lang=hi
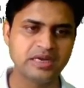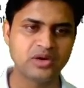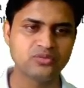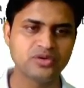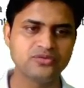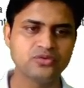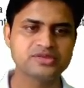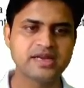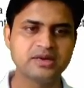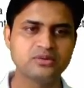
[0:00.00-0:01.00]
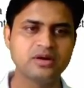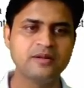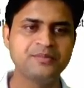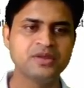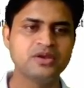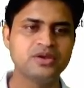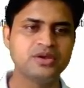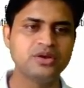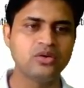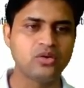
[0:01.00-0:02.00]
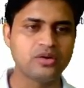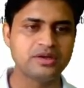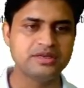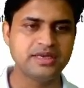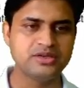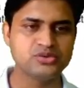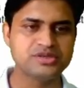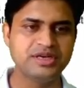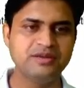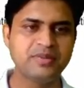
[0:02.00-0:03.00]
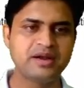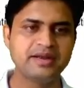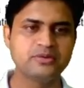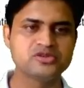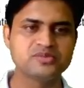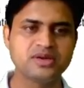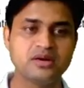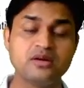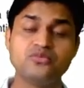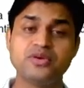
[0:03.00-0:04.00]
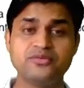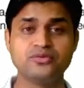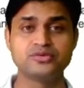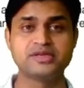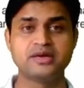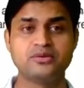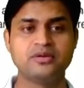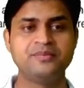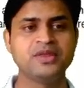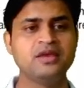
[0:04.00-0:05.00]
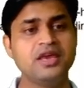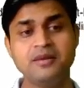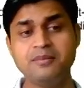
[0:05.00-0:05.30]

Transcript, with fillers: डाउनवर्ड फोर्स एक्ट होगा और ये जो सी डी पार्ट है उस पर अपवर्ड फोर्स एक्ट होगा ए